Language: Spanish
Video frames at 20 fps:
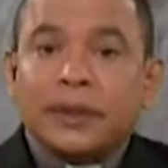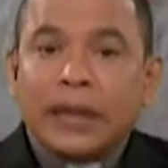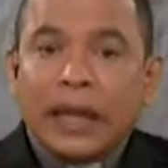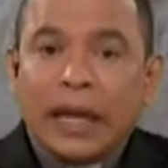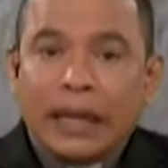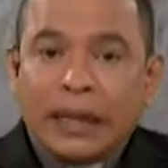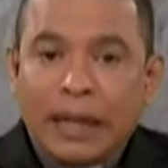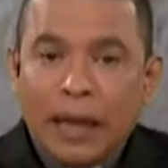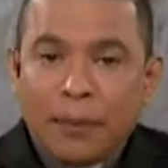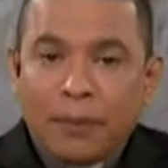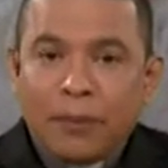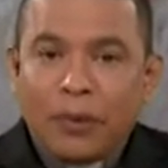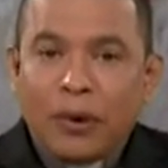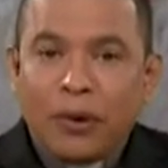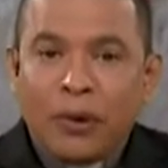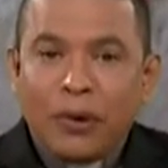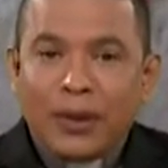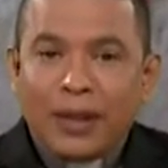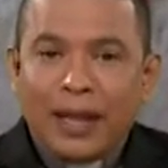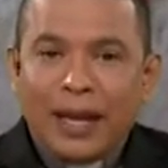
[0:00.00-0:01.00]
el
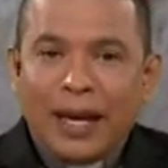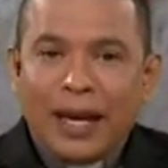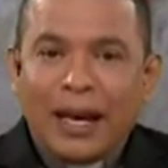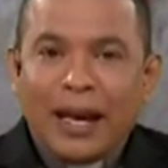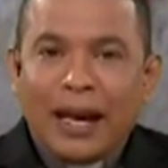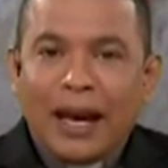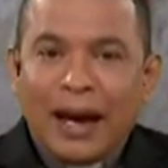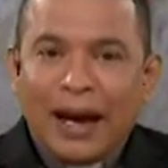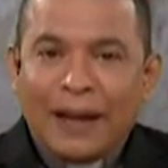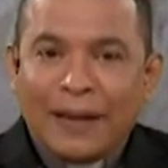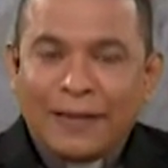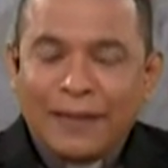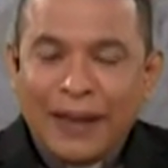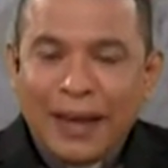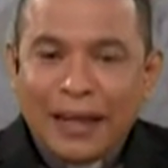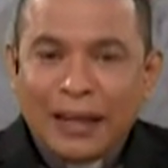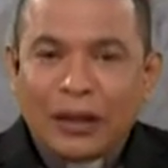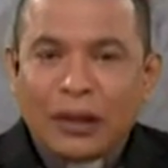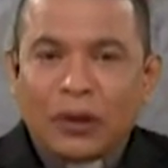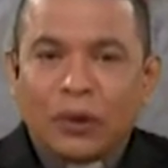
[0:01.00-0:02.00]
tiempo de
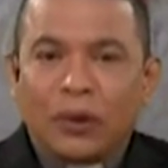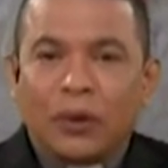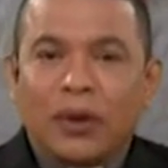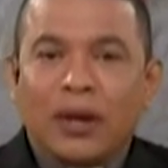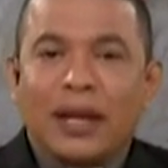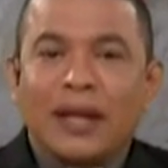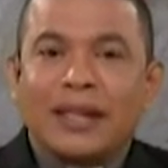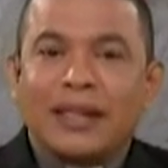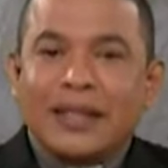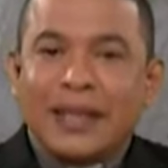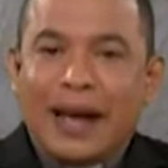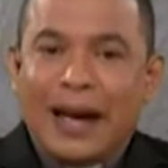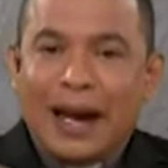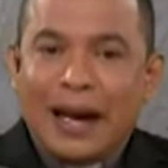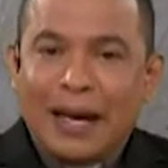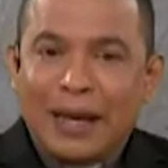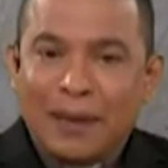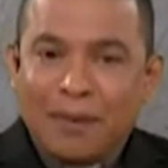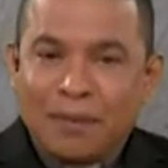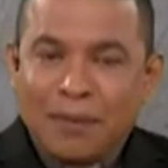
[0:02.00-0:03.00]
Adviento,
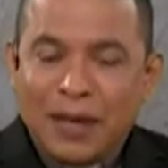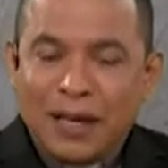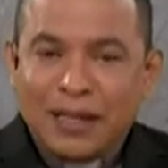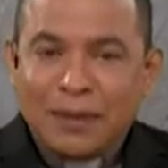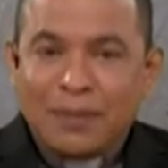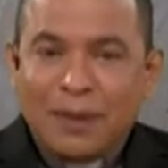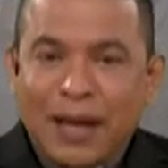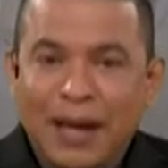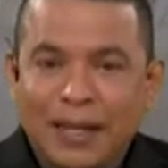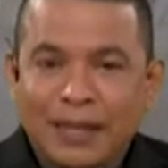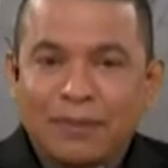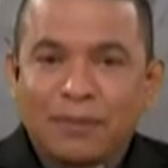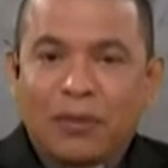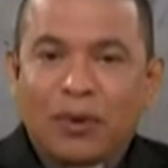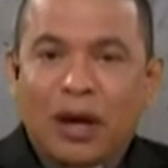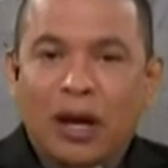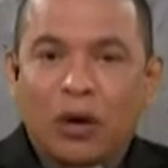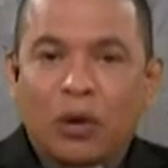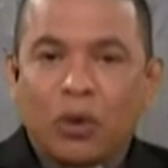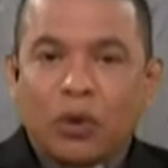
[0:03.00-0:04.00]
ya en vísperas
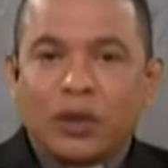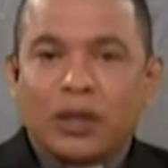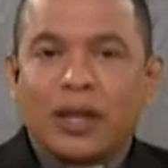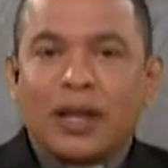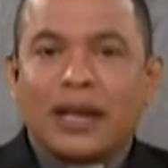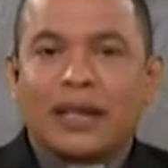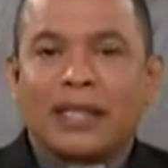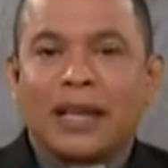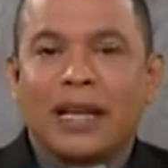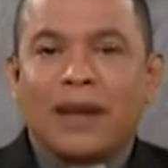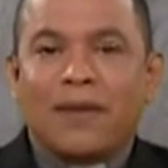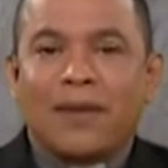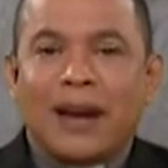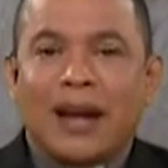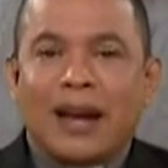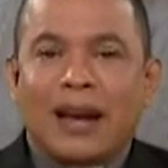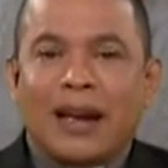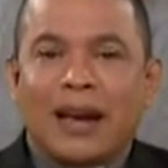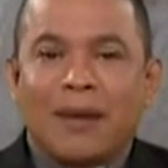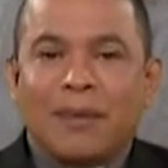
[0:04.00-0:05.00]
por la noche a
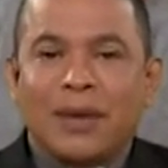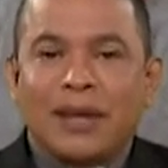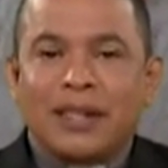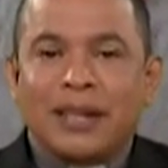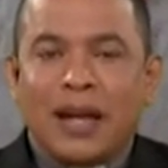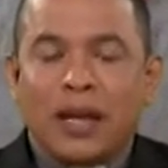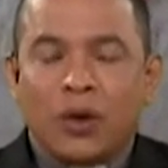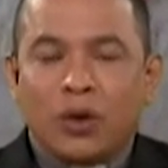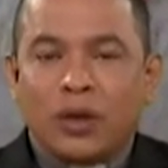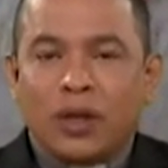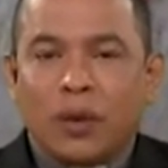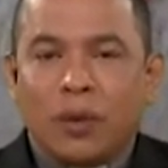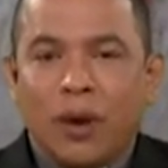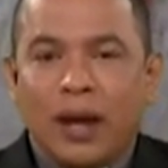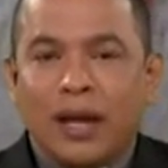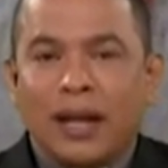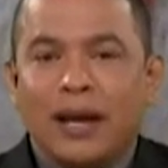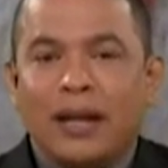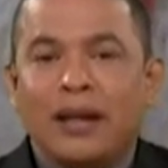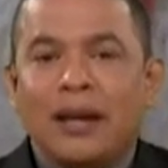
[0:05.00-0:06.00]
celebrar la misa de
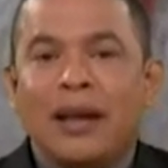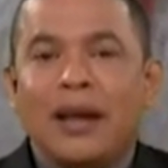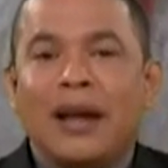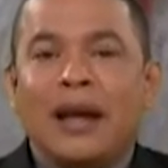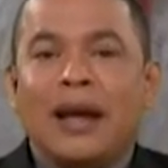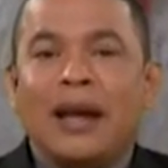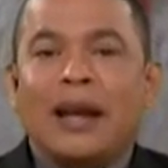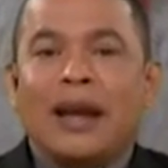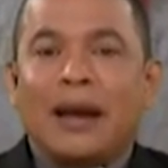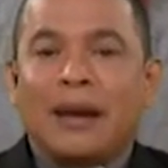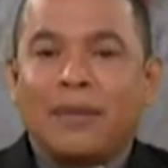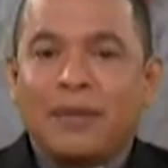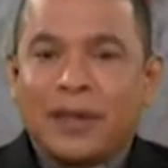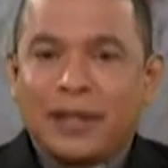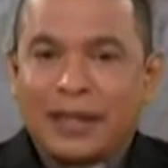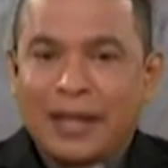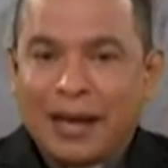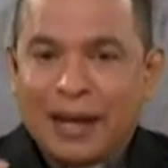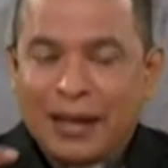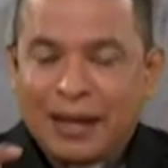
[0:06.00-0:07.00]
Nochebuena, la
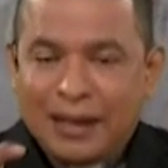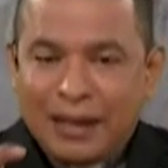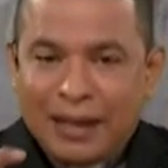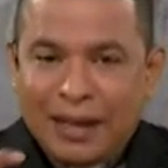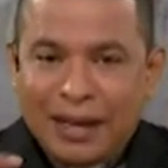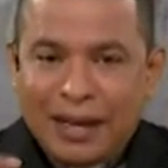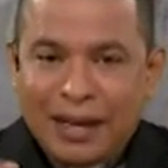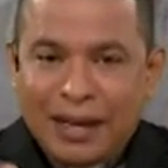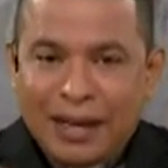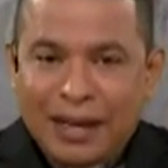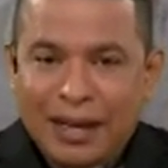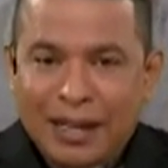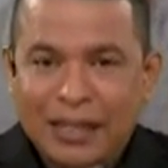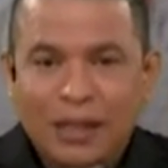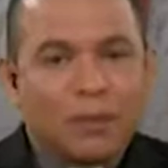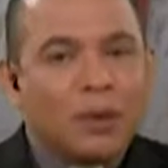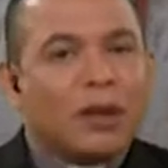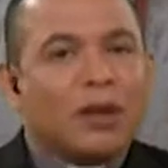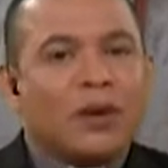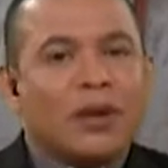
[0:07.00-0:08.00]
misa de
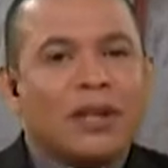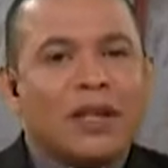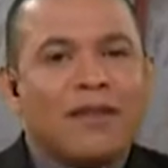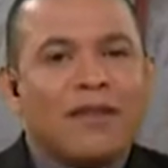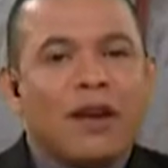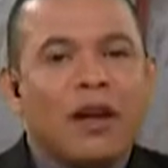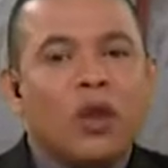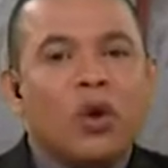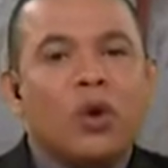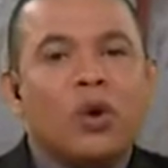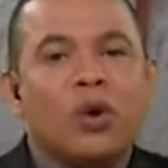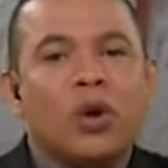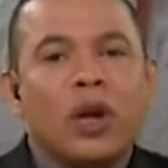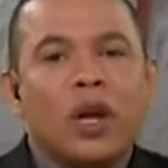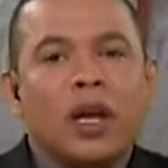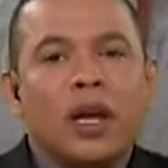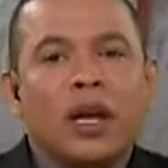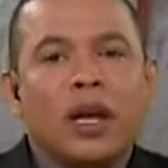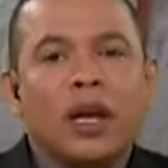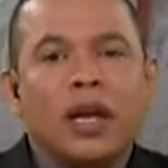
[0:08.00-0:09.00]
Nacimiento de Salvador
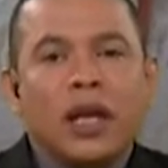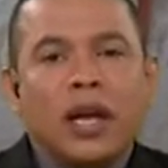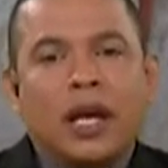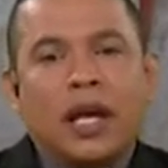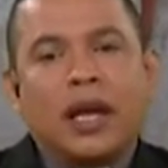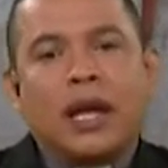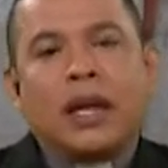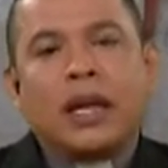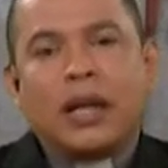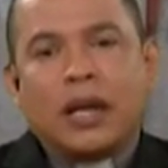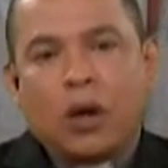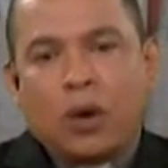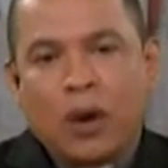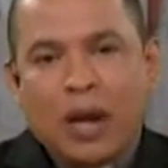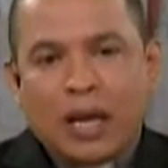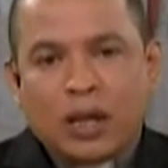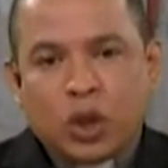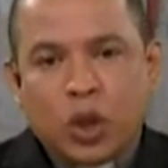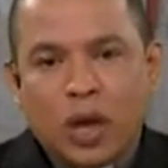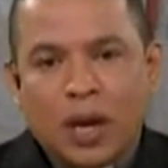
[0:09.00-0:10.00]
y con
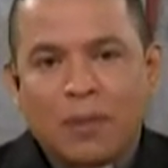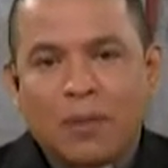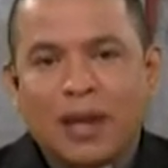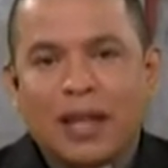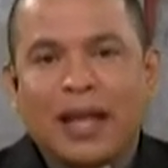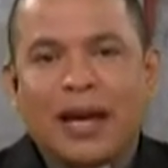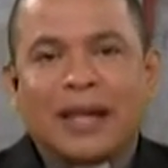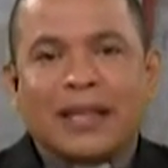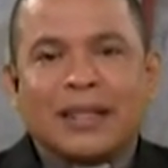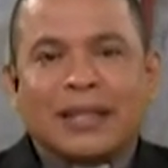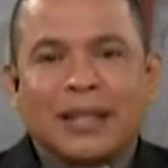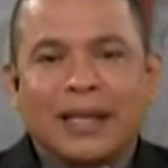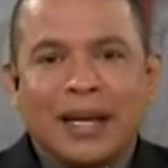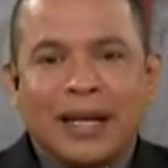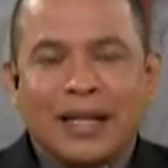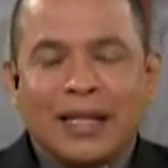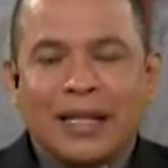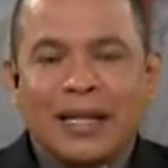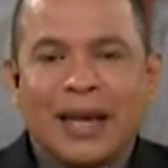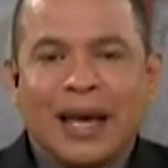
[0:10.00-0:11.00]
la solemnidad
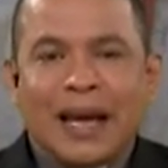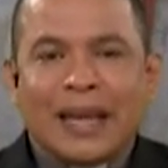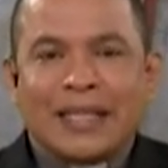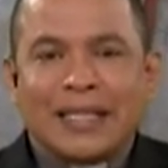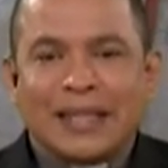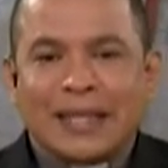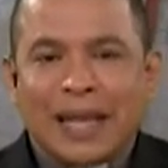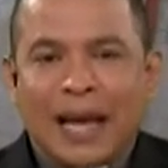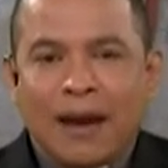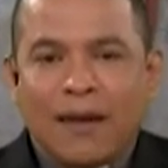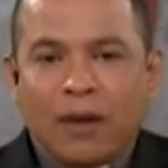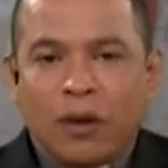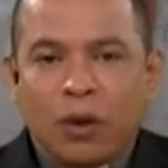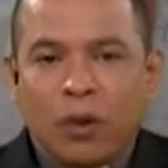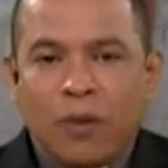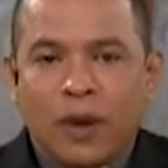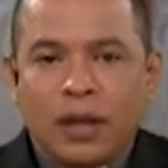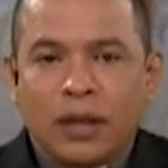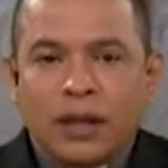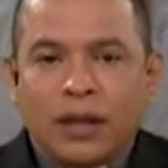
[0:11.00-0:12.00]
el día sábado
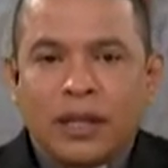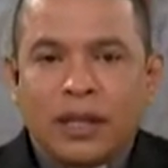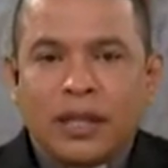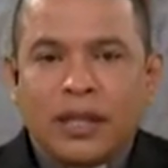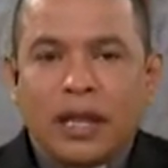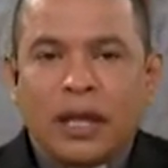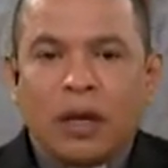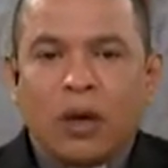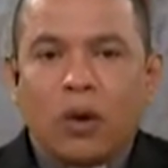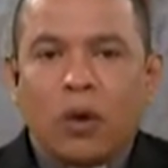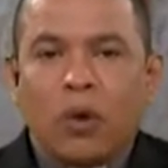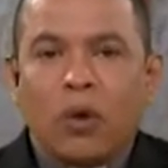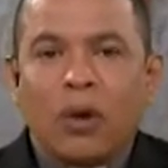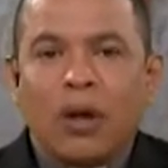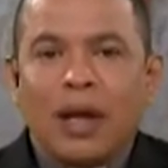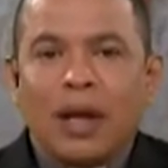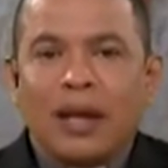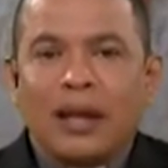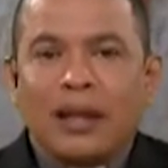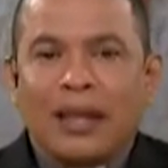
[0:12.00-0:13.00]
25
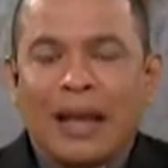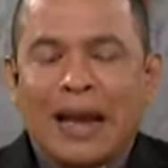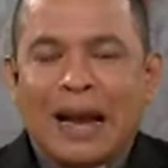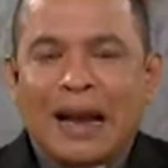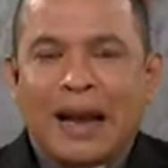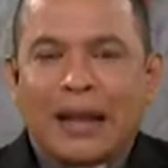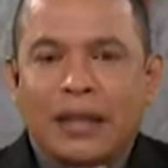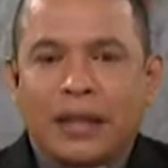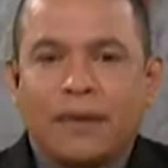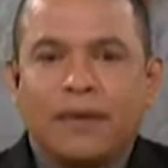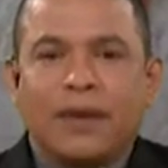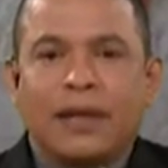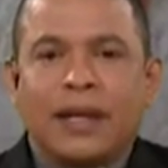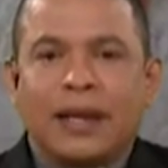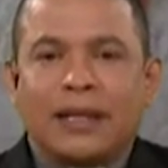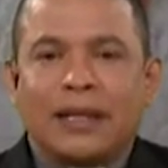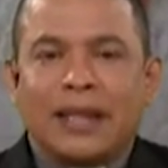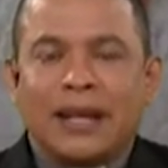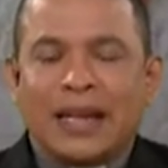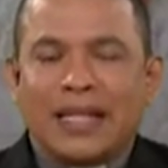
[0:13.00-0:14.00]
de la
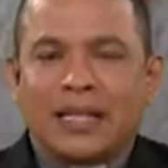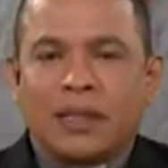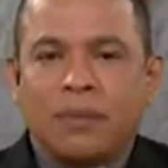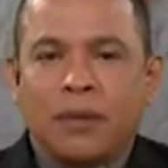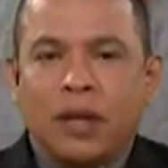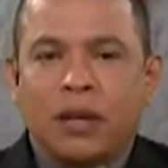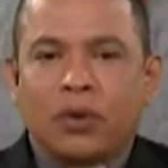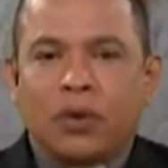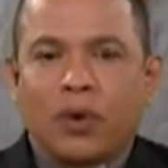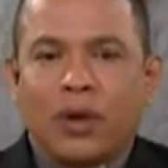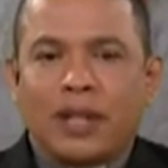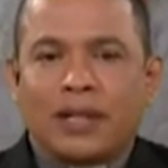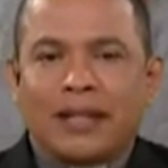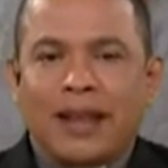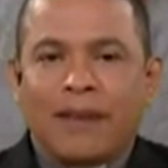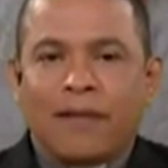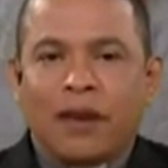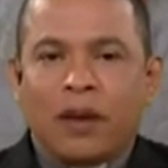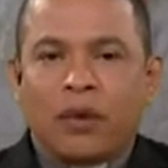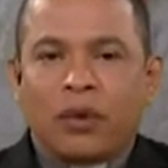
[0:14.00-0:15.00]
Natividad, del Nacimiento del
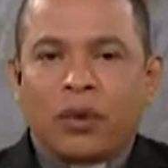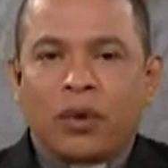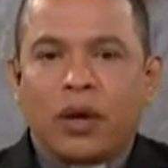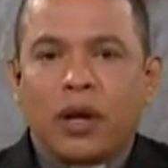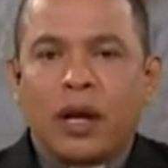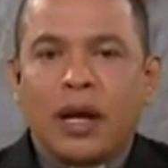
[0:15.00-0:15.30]
Salvador.